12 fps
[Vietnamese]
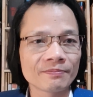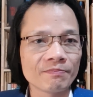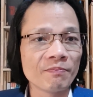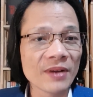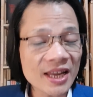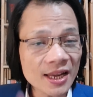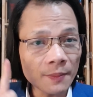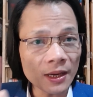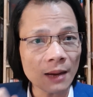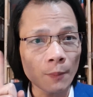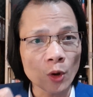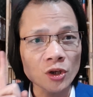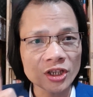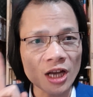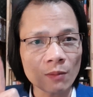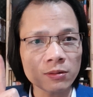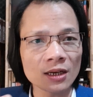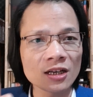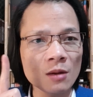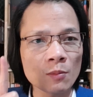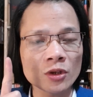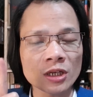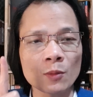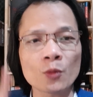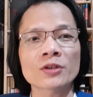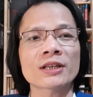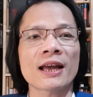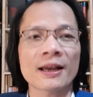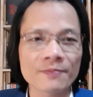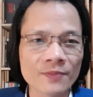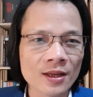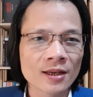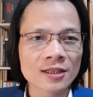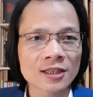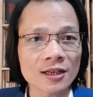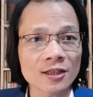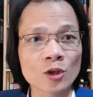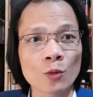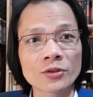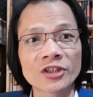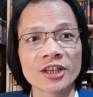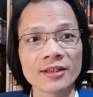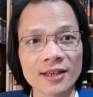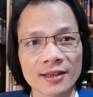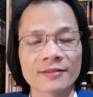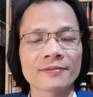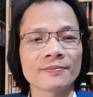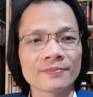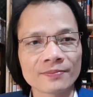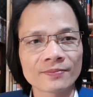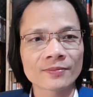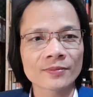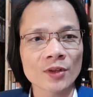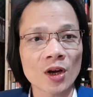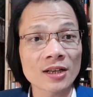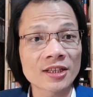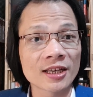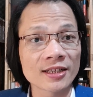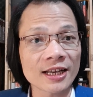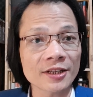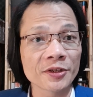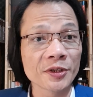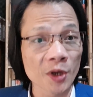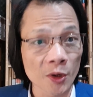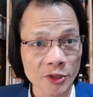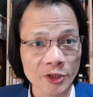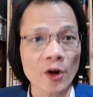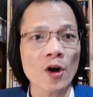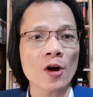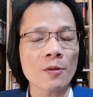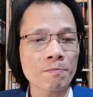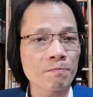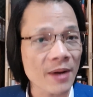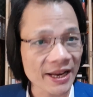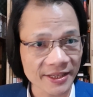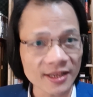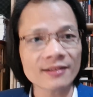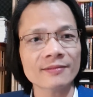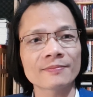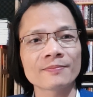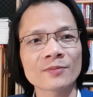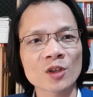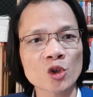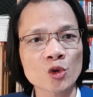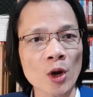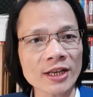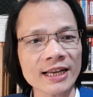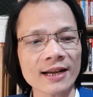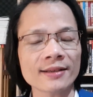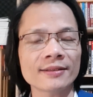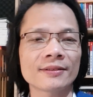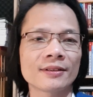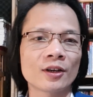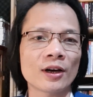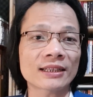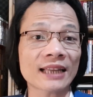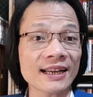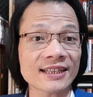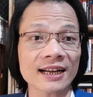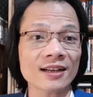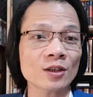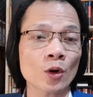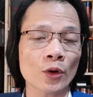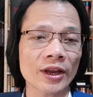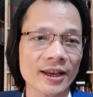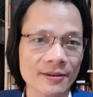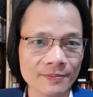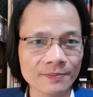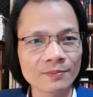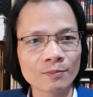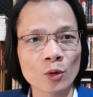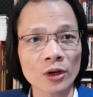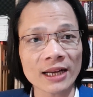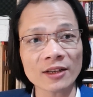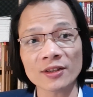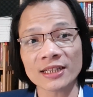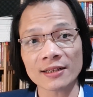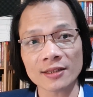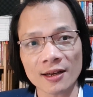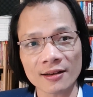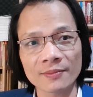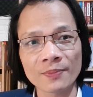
Mỹ mới là một trong đất nước, một trong quốc gia sử dụng chiến dịch đó là chiến tranh nhồi sọ mạnh nhất, xóa trắng, gọi là thay trắng đổi đen một cách đo trắng trợn.